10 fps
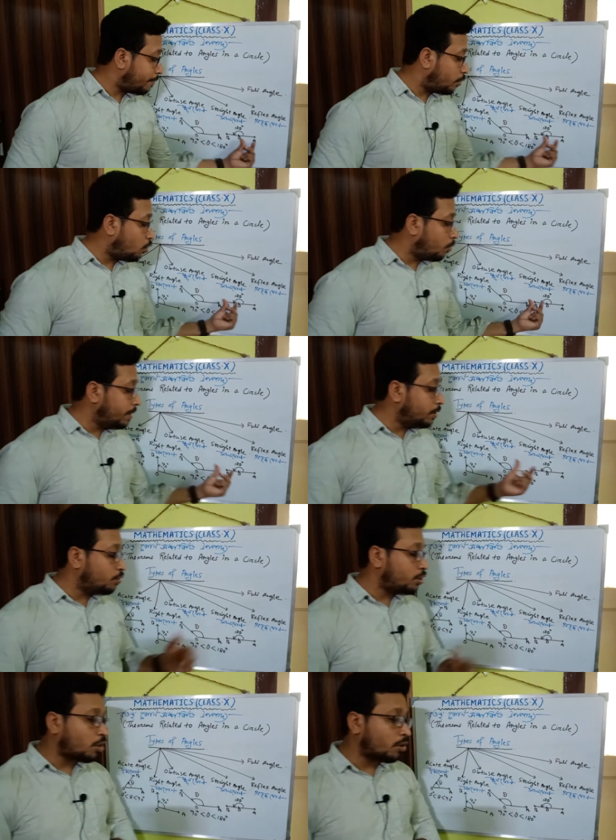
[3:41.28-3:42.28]
এবং ও বি
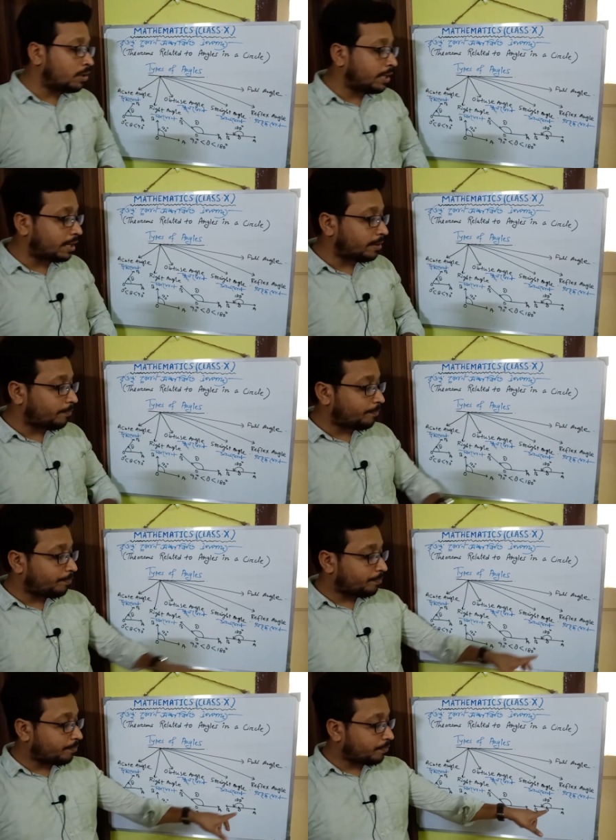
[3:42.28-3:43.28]
দুটি সরলরেখা
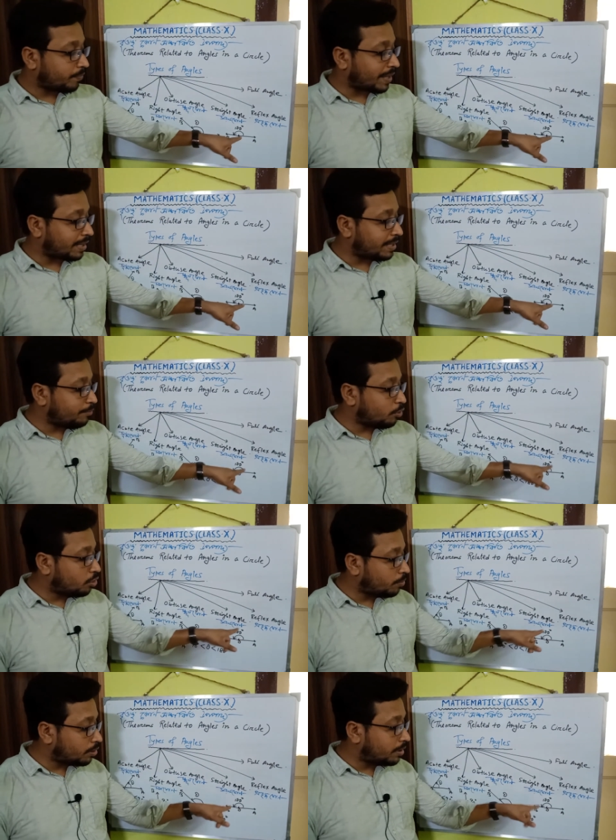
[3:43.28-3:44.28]
তাদের
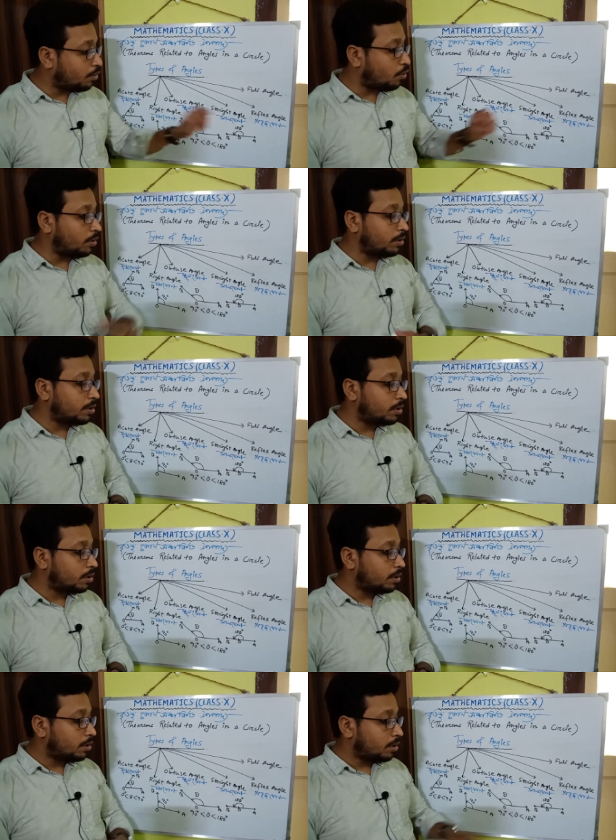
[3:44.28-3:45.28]
মধ্যবর্তী কোণ
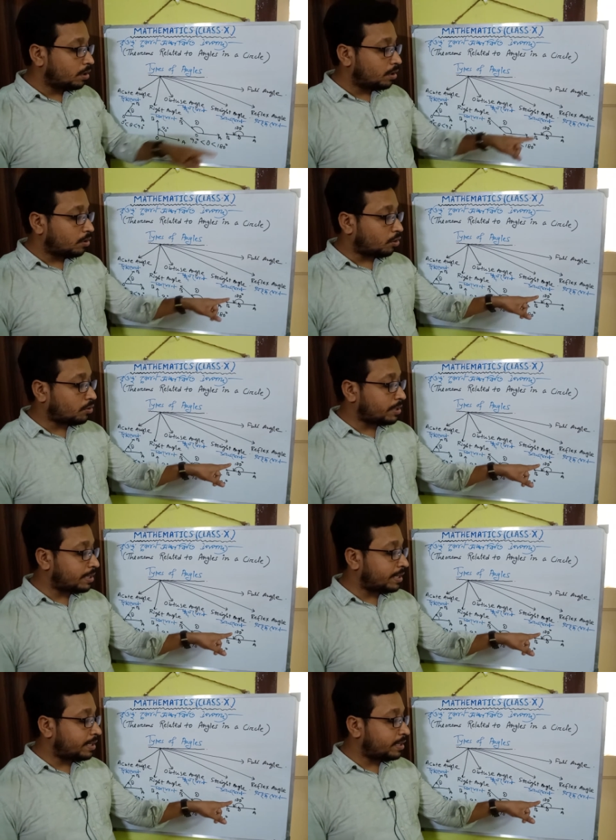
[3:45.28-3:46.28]
কত আছে
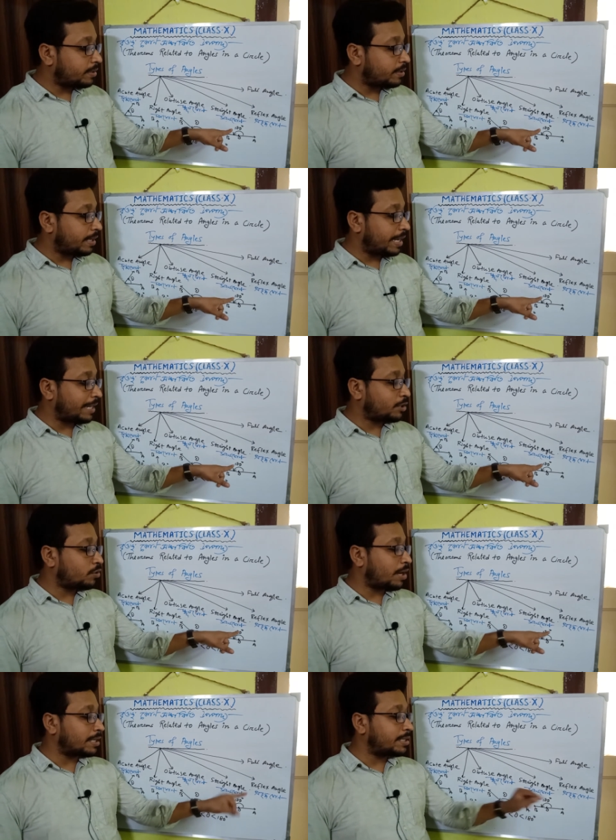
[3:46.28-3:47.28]
এখানে
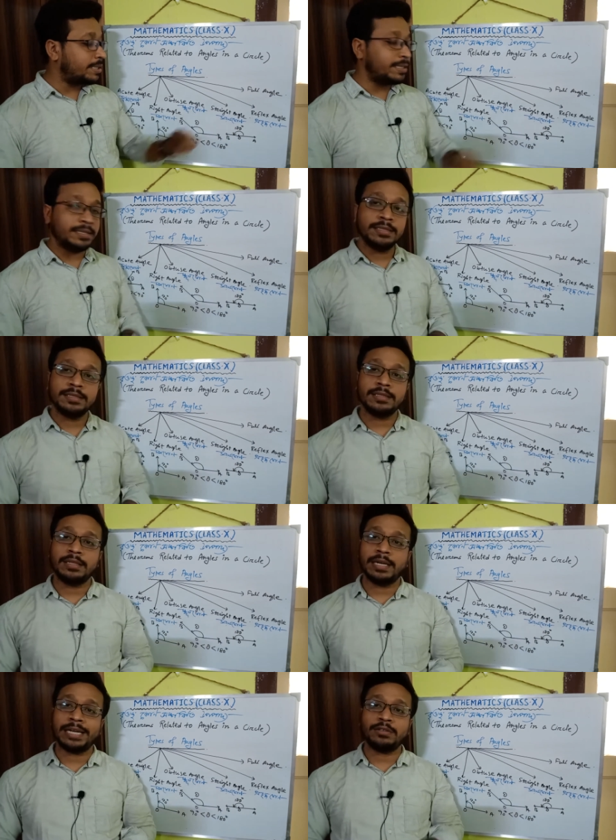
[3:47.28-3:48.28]
একশো আশি ডিগ্রি
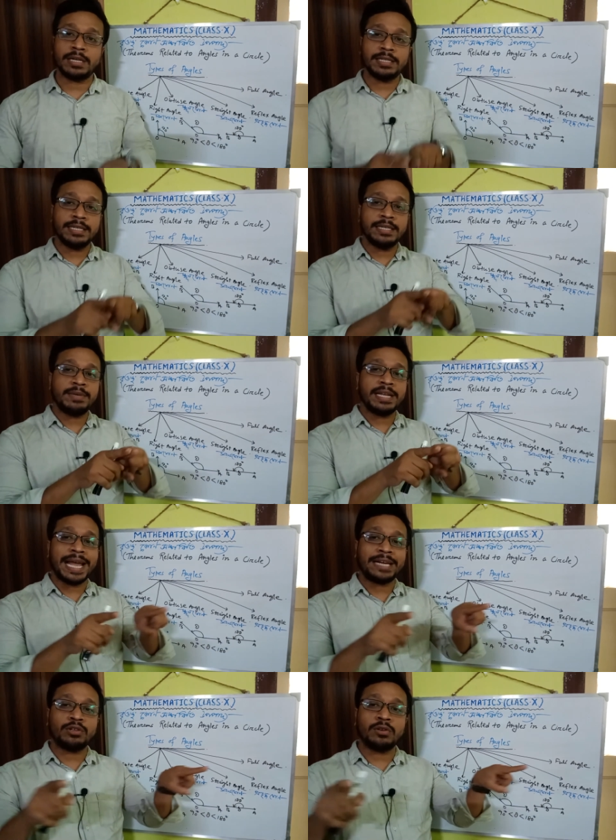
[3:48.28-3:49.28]
একশো আশি ডিগ্রি মানে
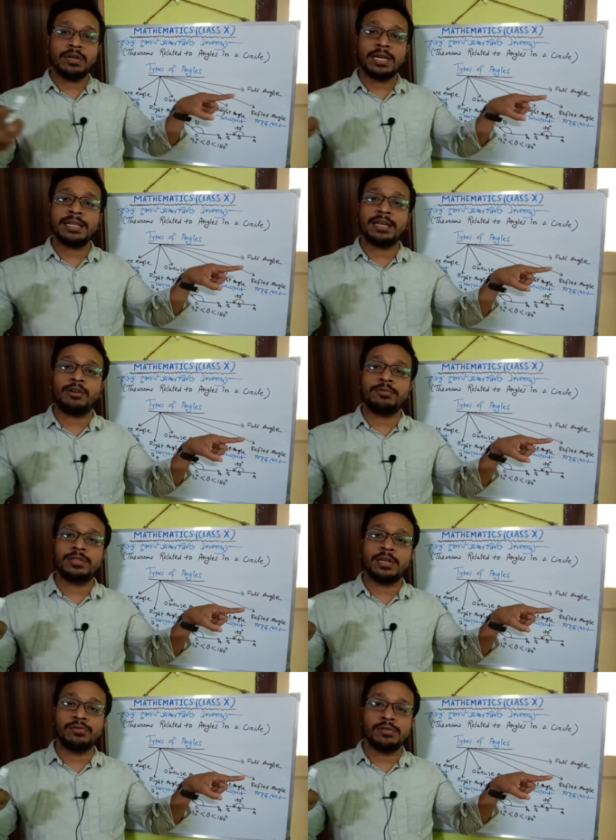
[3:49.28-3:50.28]
এক সরলরেখায় তারা
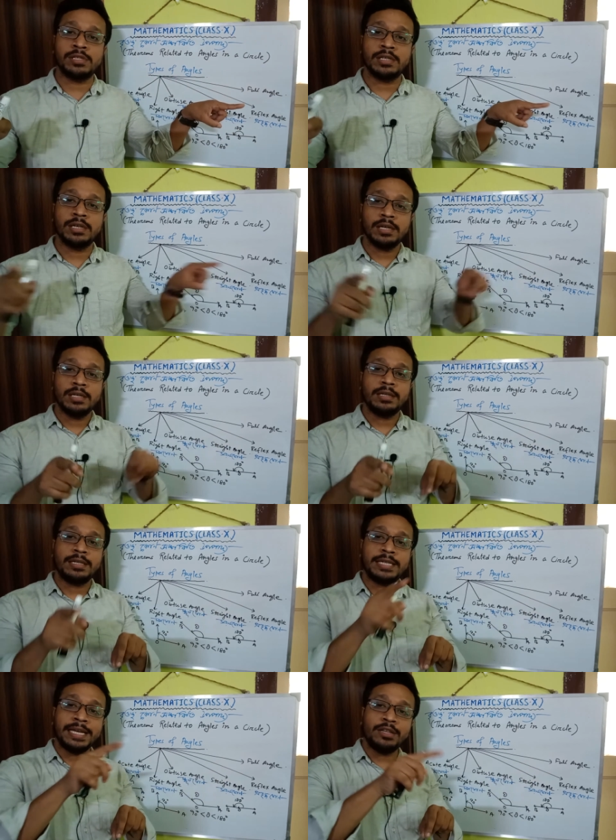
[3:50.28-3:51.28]
অবস্থান করছে
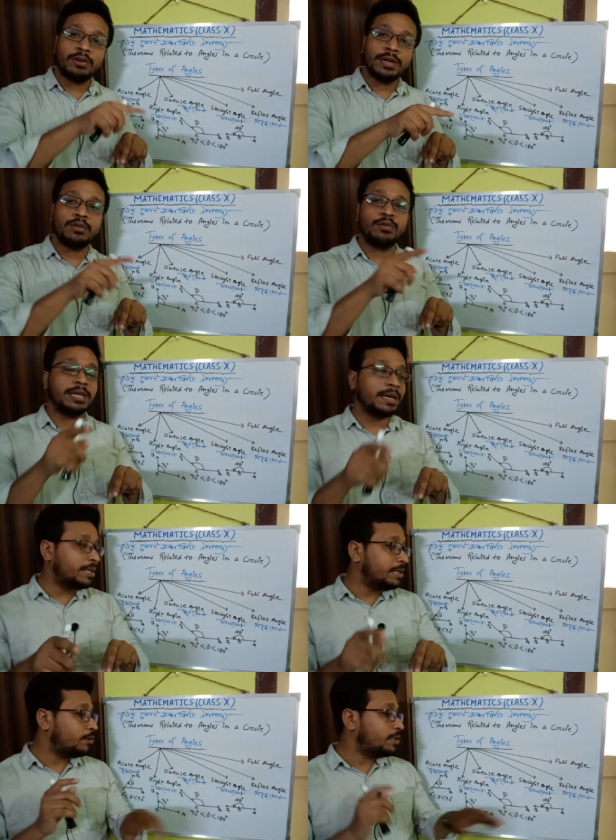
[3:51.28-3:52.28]
তাহলে সেই ধরনের কোণকে আমি
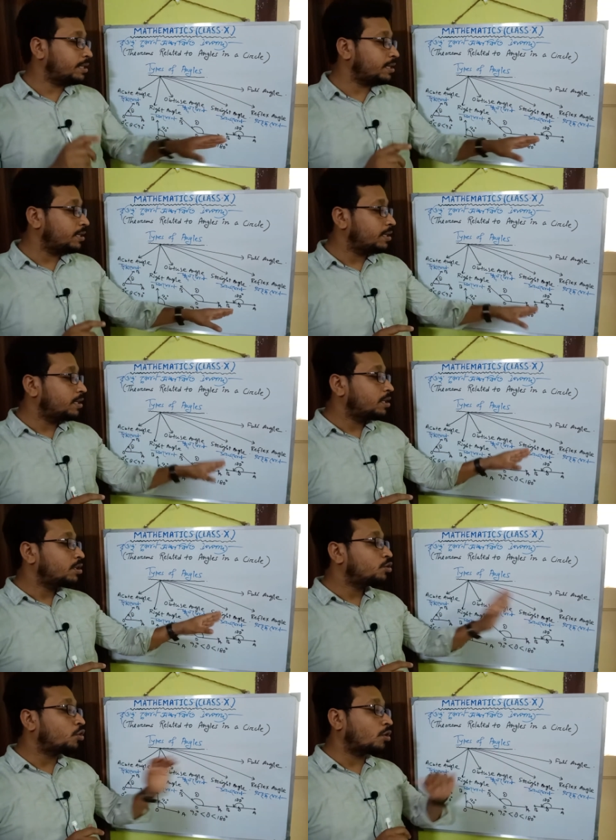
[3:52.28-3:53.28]
কি বলছি
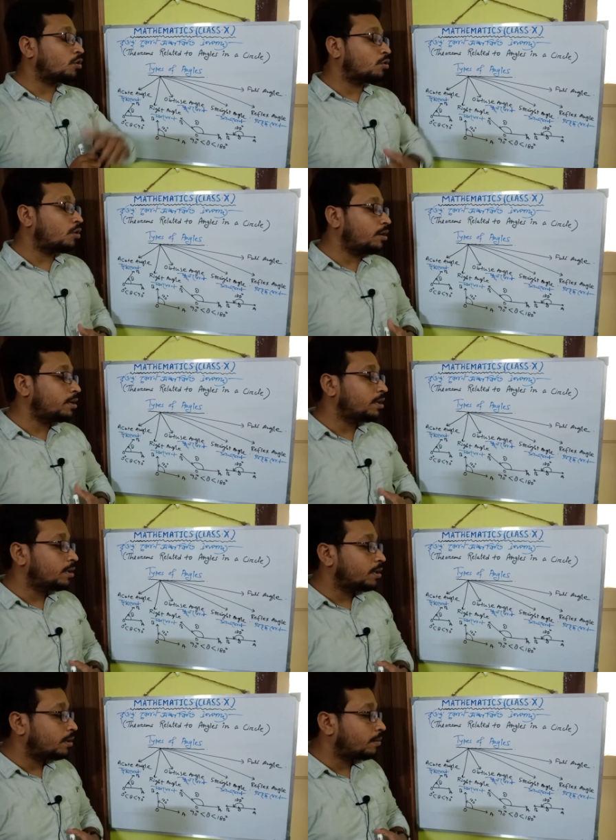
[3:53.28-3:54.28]
সরল কোণ
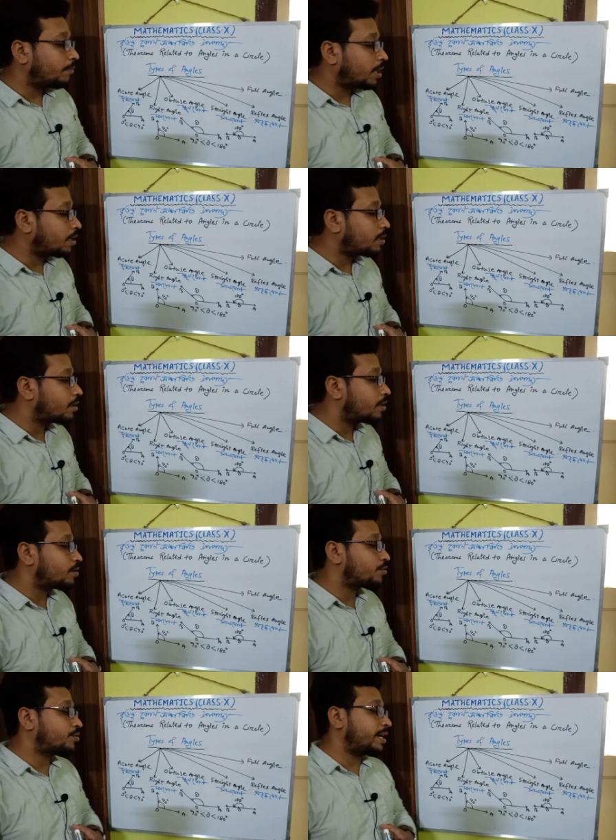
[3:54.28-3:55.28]
বা
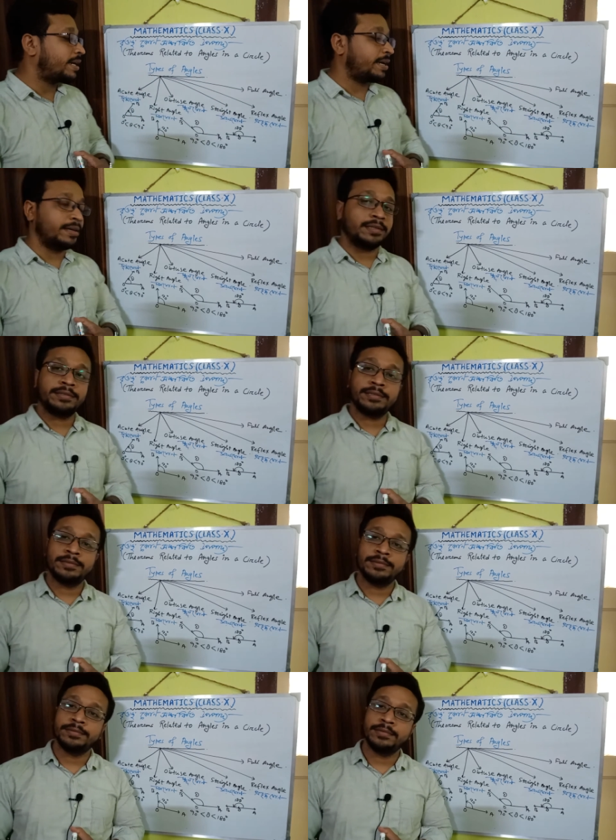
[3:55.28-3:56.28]
স্ট্রেট অ্যাঙ্গেল
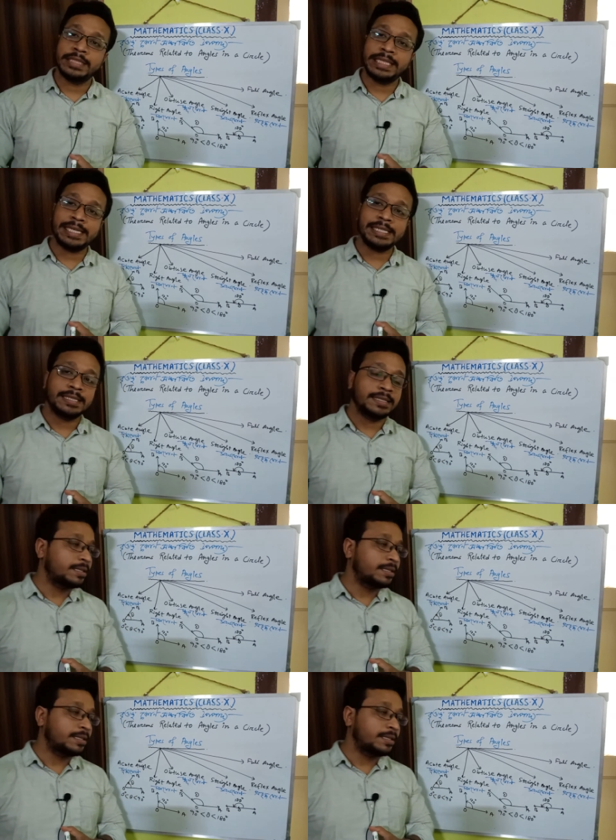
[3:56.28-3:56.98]
ঠিক আছে